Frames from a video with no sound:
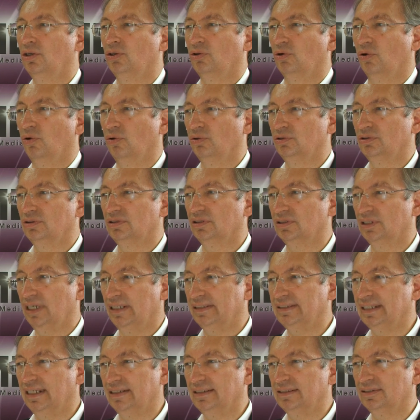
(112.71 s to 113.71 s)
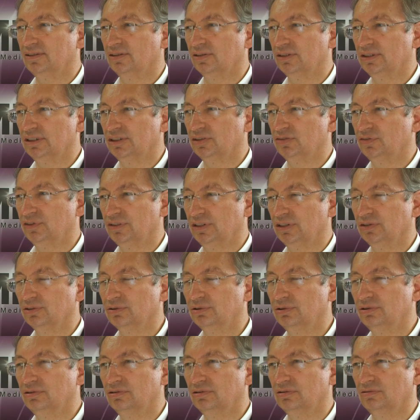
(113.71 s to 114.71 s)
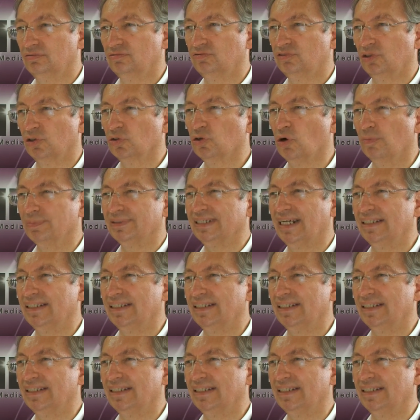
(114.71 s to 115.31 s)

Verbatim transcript: Und letztendlich sollte es für den Kunden vollkommen